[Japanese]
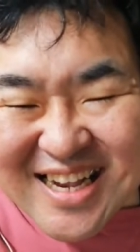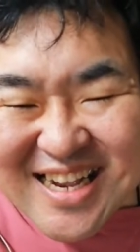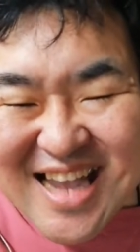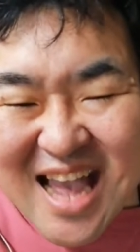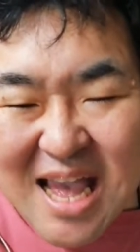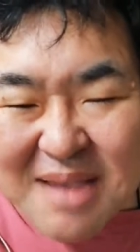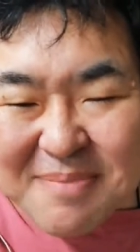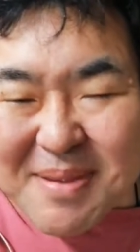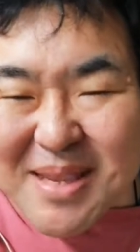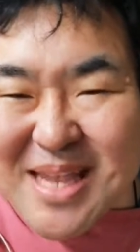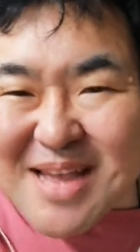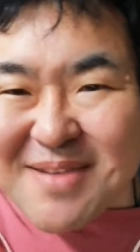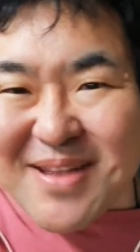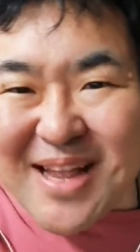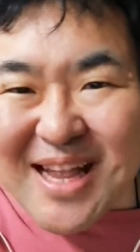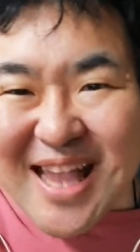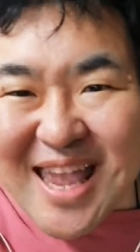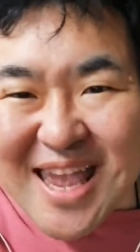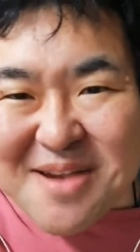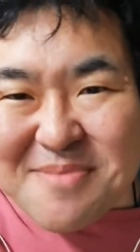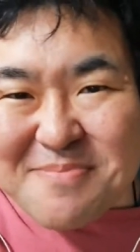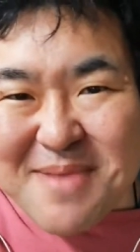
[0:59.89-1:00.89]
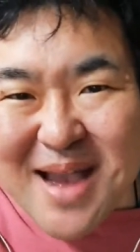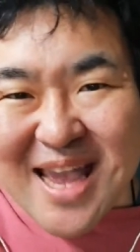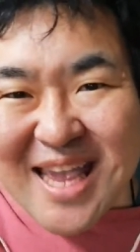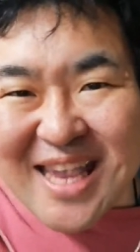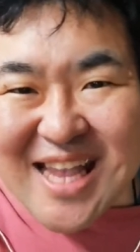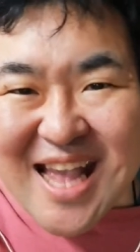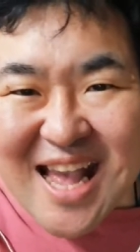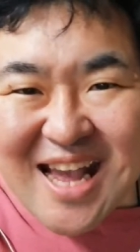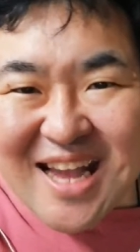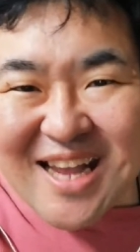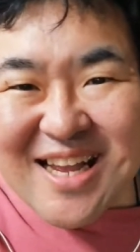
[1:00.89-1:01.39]
カミカミだね。まあい
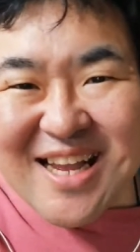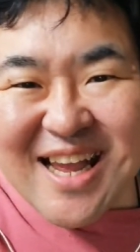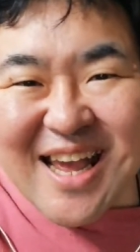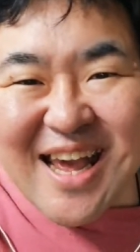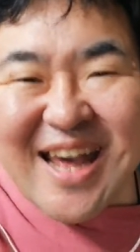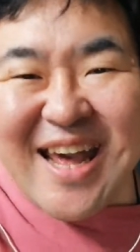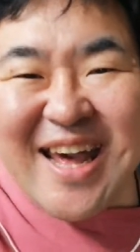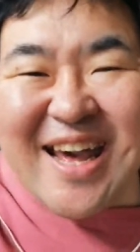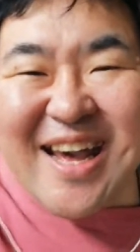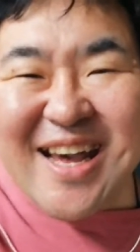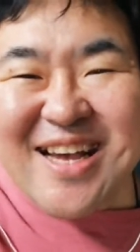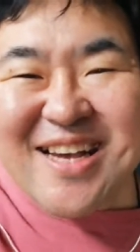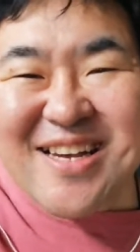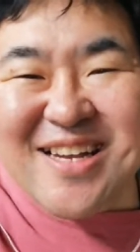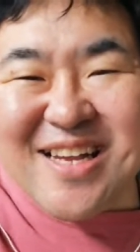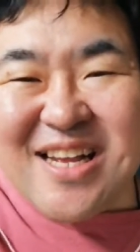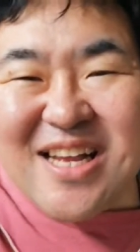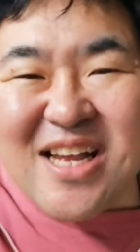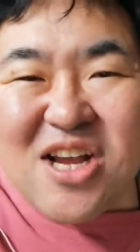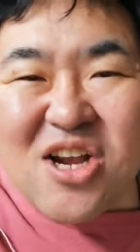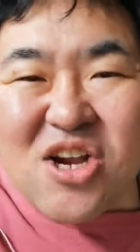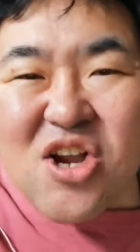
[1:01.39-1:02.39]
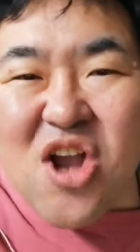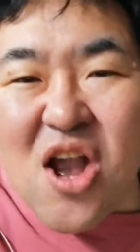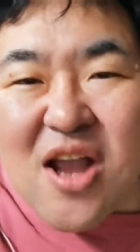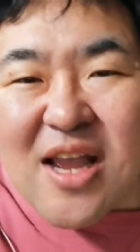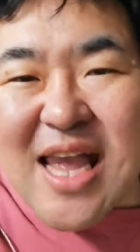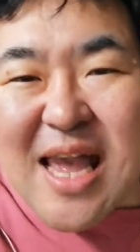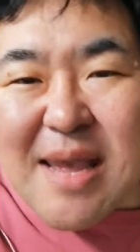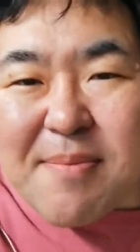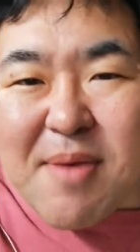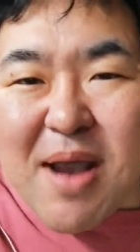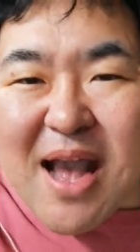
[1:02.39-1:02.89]
いか。今
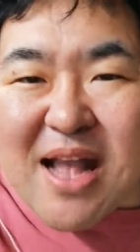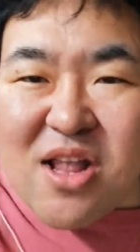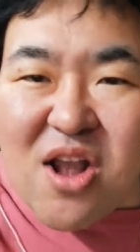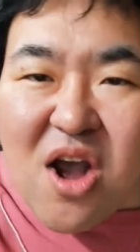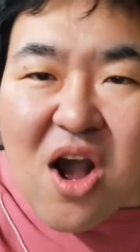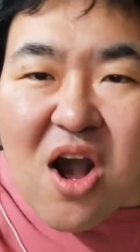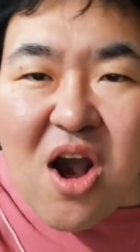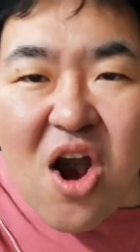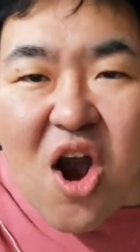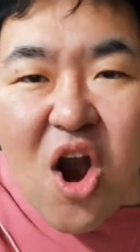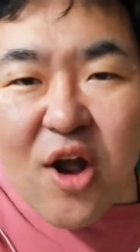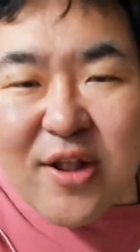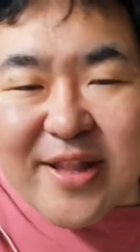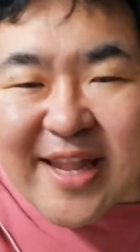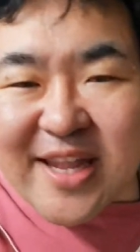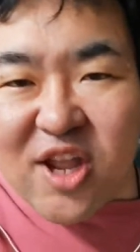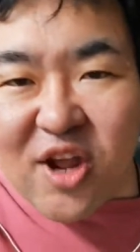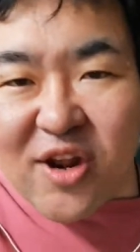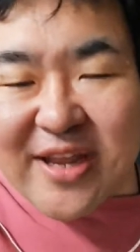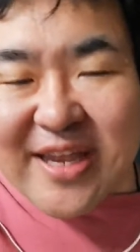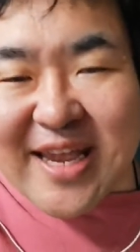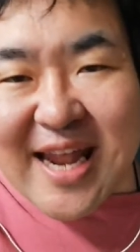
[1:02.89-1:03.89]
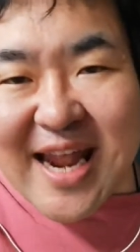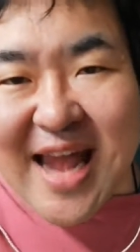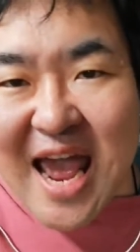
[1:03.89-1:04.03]
回も大手通りか